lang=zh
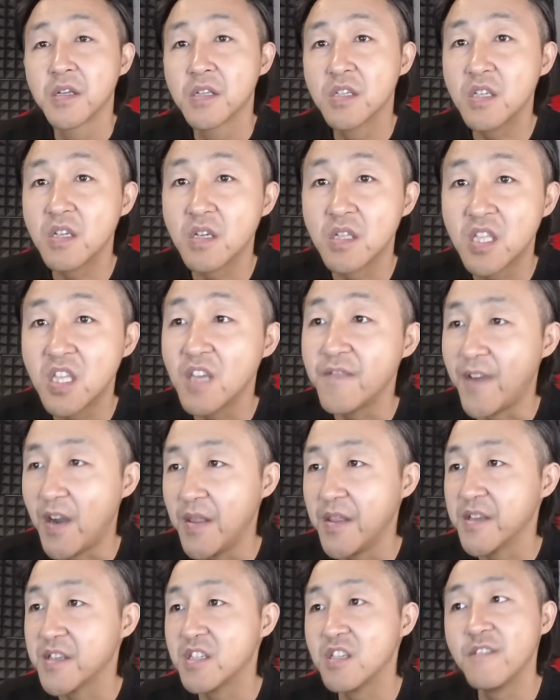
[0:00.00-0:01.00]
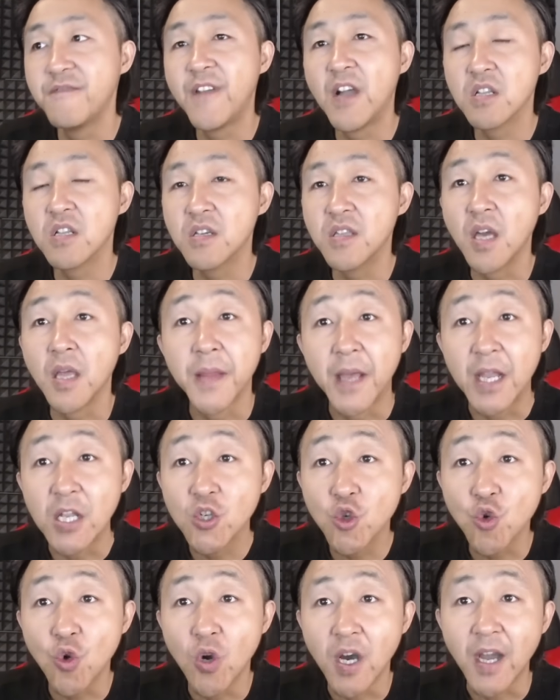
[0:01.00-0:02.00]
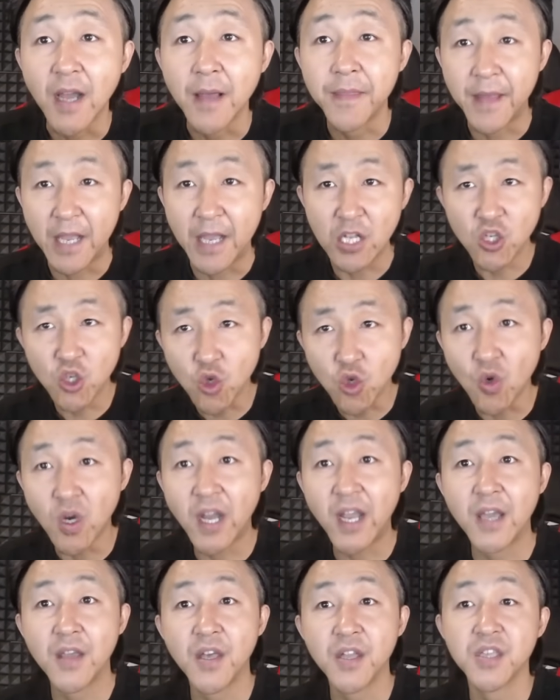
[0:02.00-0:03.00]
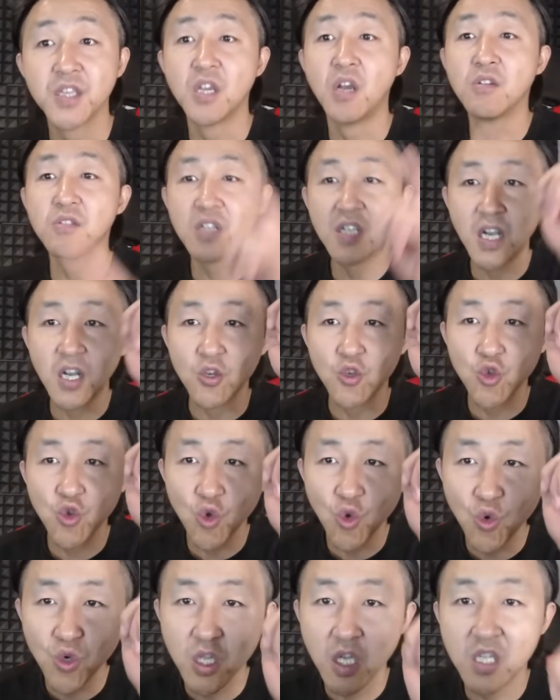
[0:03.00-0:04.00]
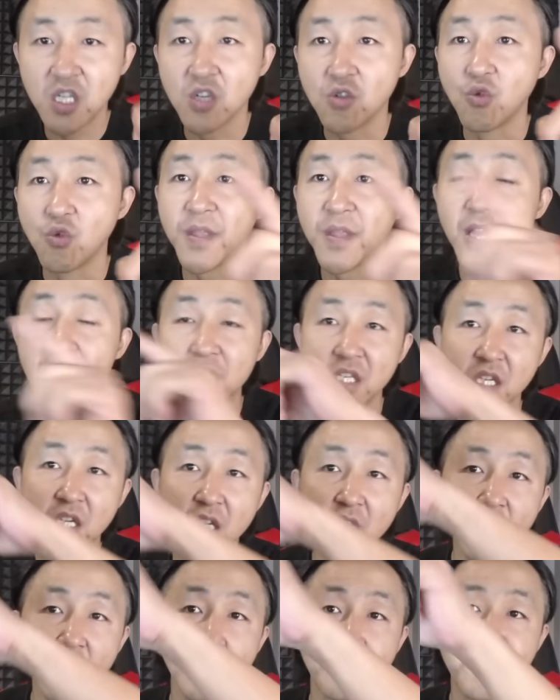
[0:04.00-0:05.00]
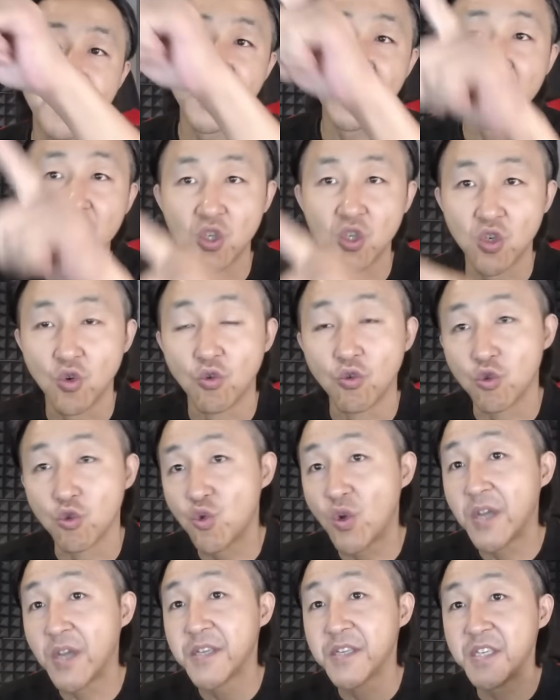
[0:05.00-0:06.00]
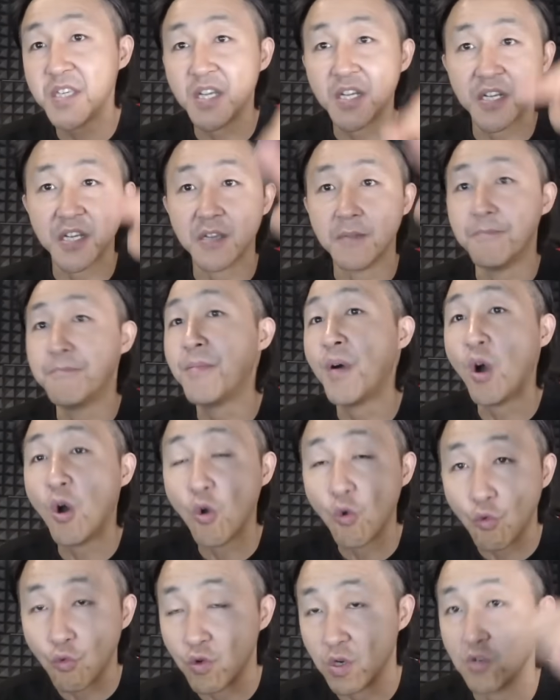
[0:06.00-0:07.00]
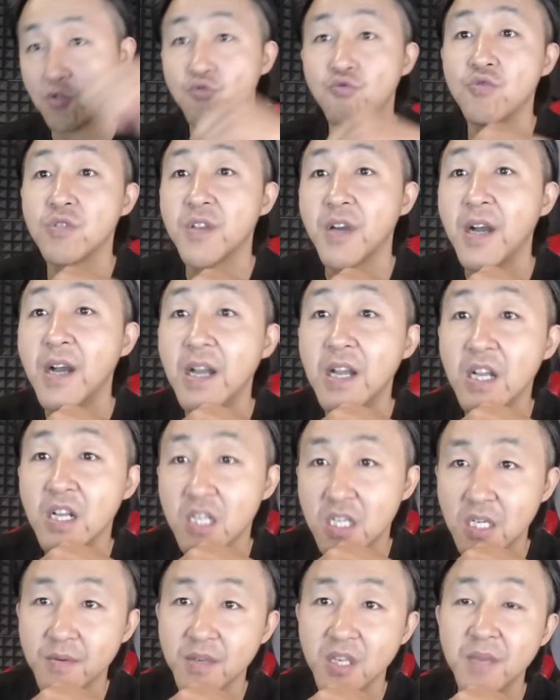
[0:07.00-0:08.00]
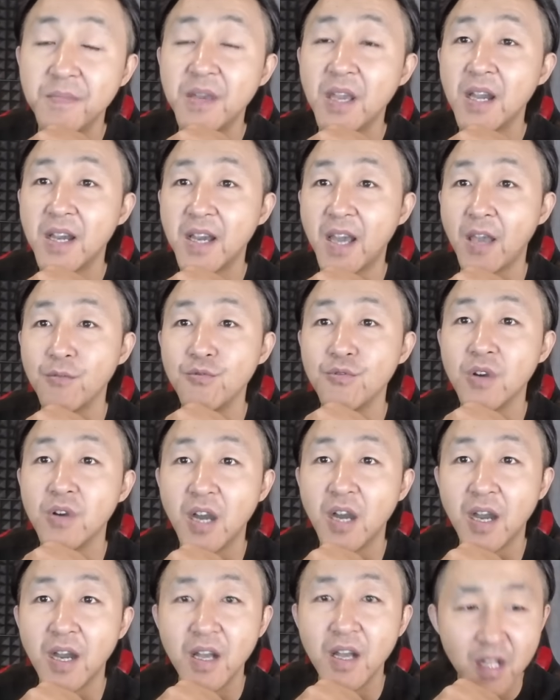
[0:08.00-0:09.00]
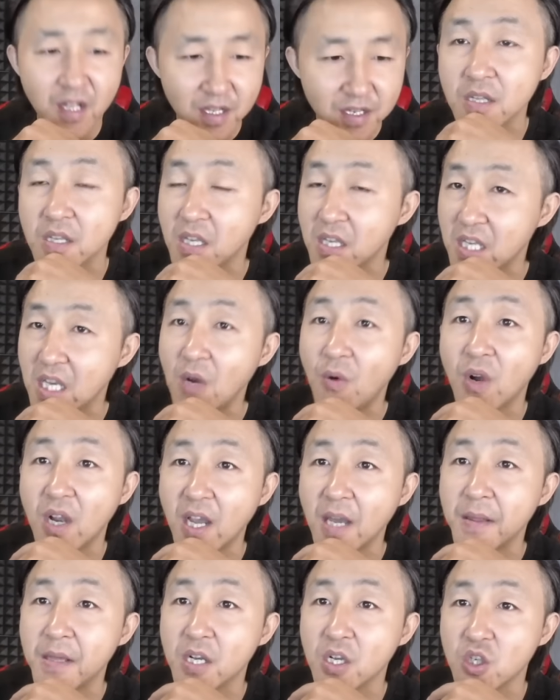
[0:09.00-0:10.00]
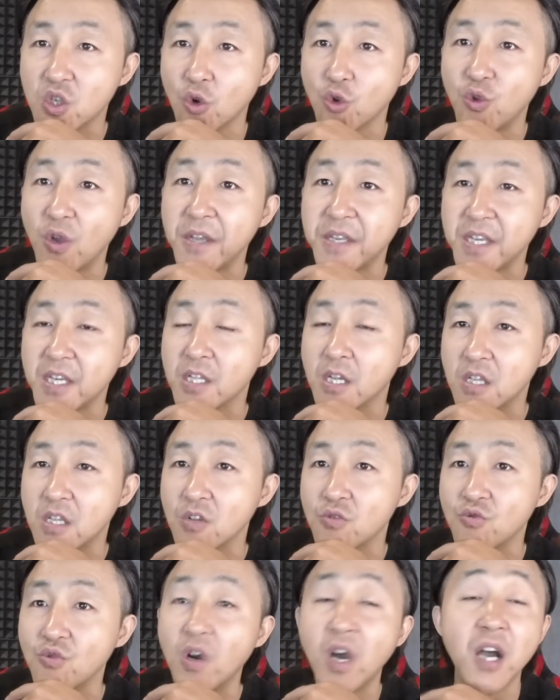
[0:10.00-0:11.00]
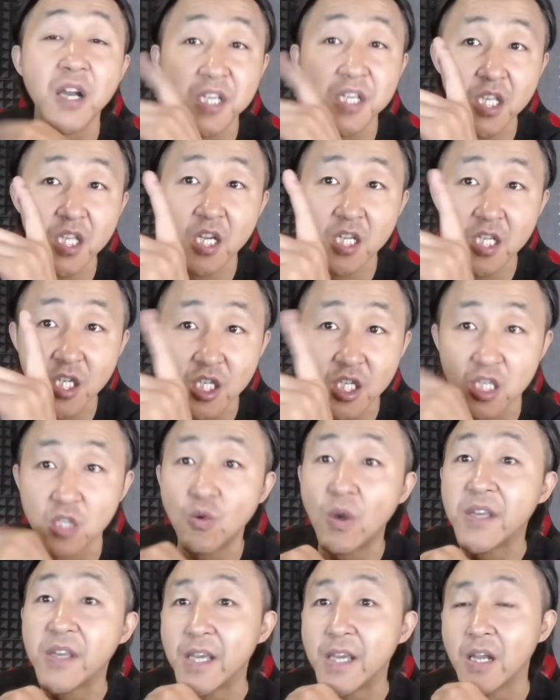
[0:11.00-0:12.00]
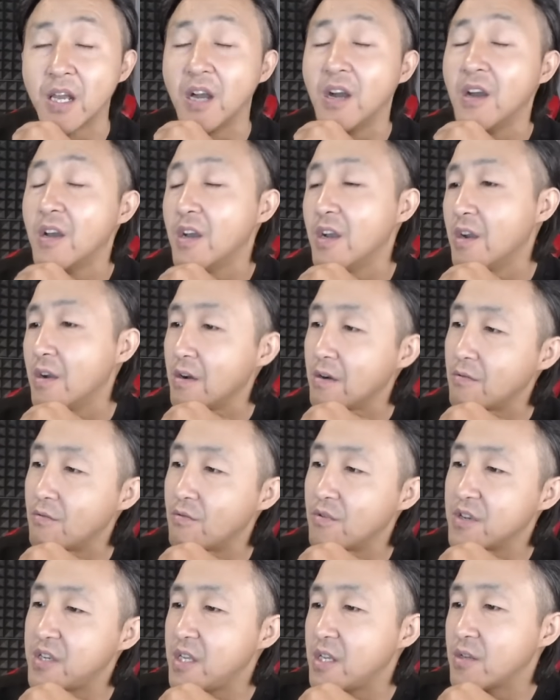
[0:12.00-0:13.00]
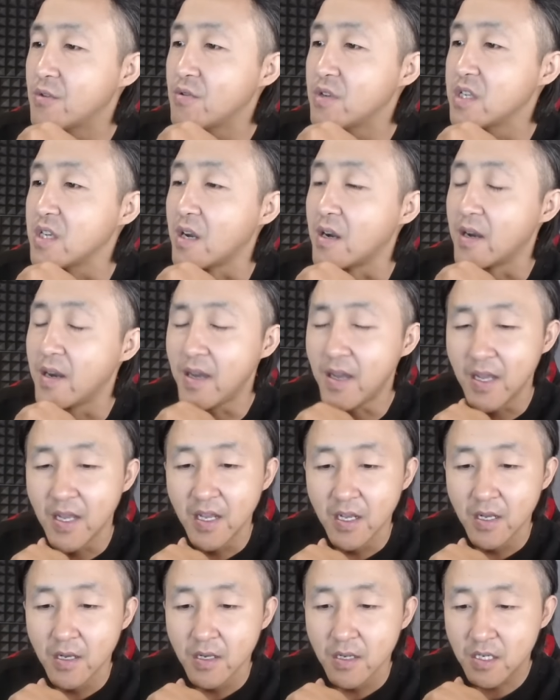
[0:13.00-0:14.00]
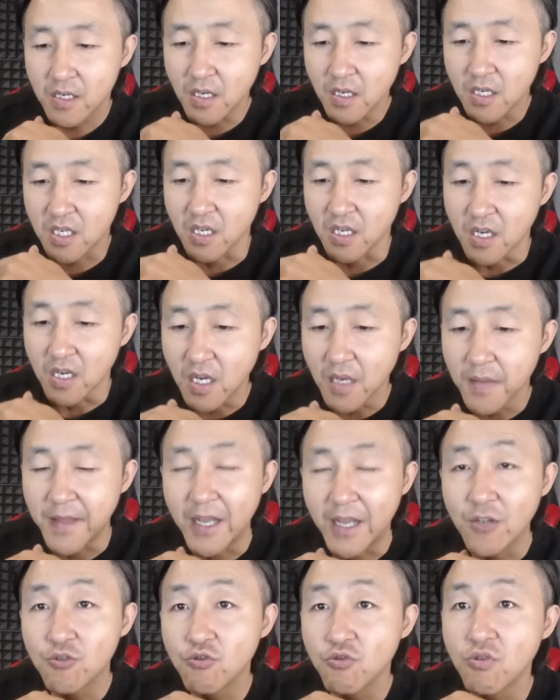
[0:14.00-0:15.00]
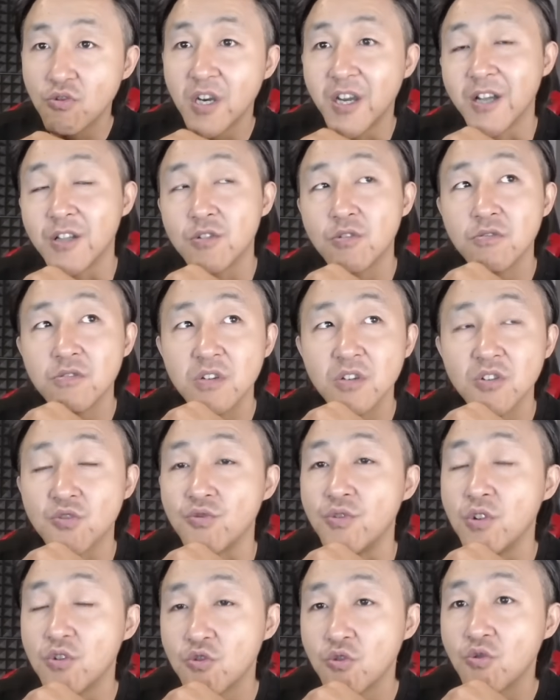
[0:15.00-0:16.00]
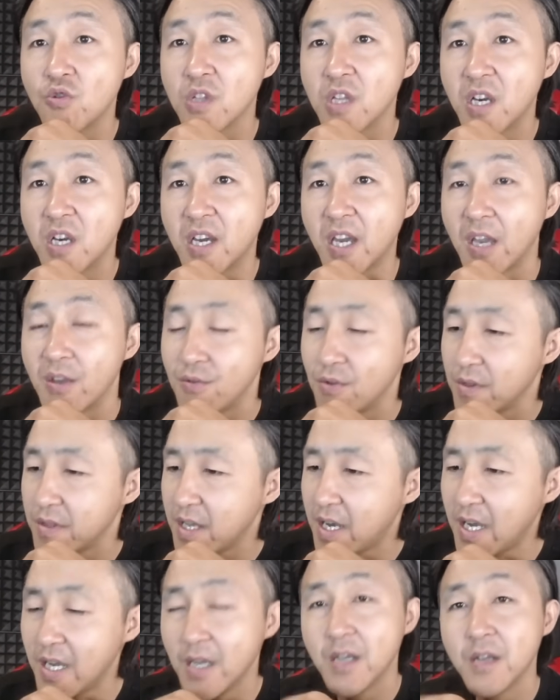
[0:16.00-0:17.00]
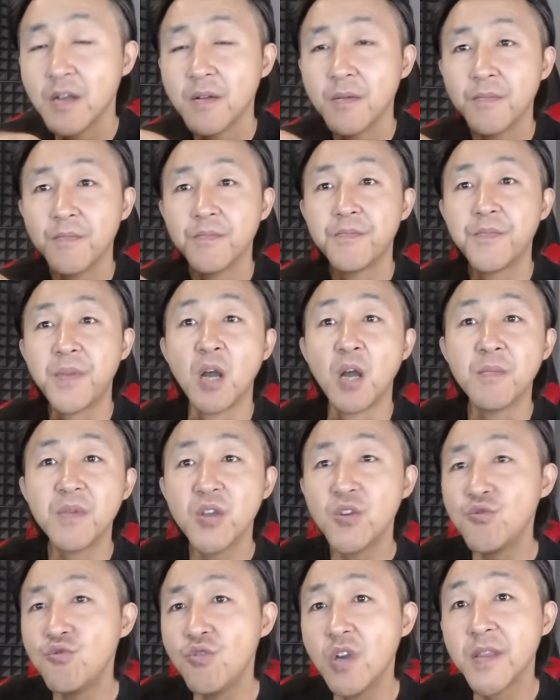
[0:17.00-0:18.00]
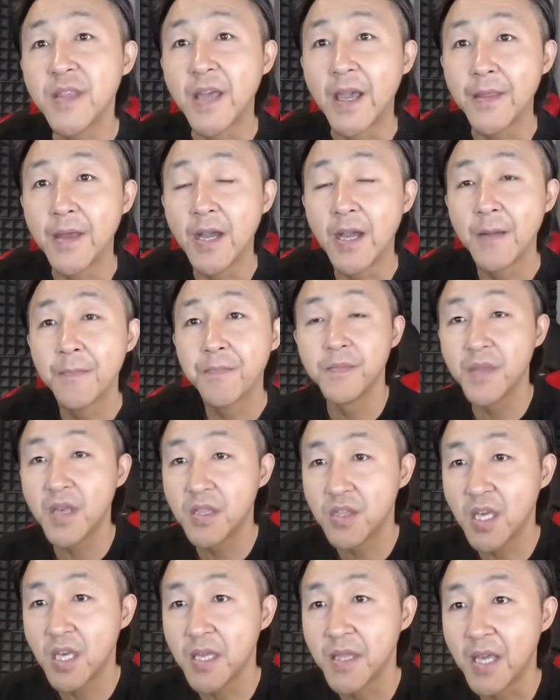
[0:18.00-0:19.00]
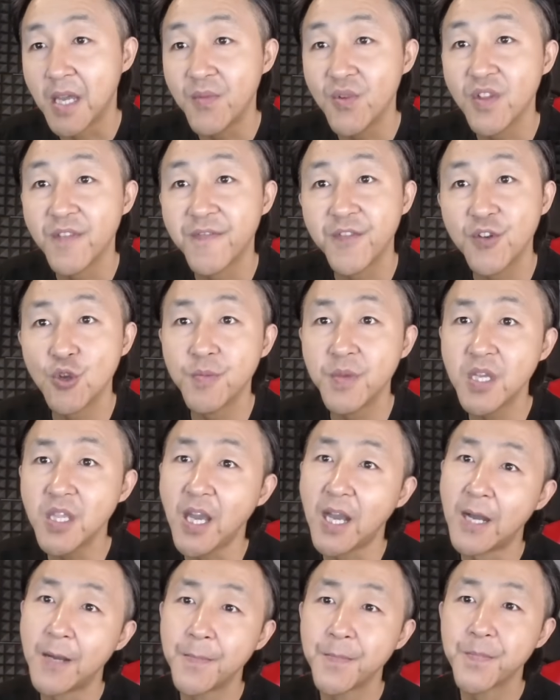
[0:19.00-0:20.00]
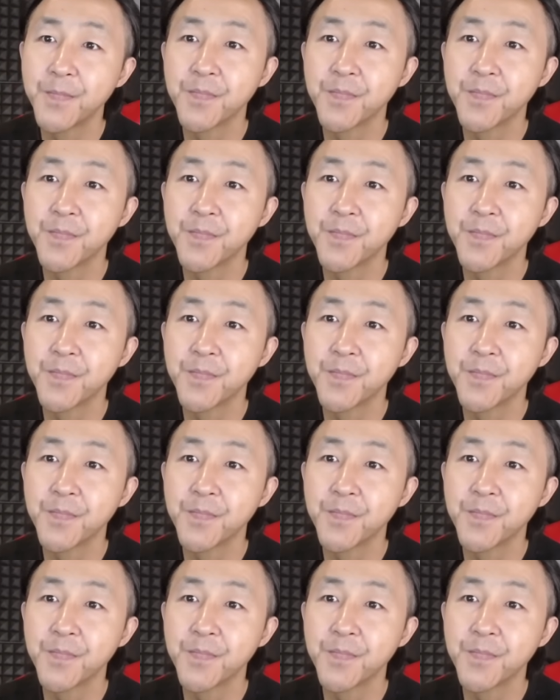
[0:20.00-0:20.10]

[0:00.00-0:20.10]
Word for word: 这个地方呢是发生的南中国海，南中国海呢，你要是看中国的地图，那是一个被九段线给包裹住的这么一片海域啊。以前我看那个九段线的地图啊，现在是十段线了。我心里就想，哎，这整个南中国海都是属于中国的海域，那旁边越南呢？那在南部的菲律宾呢？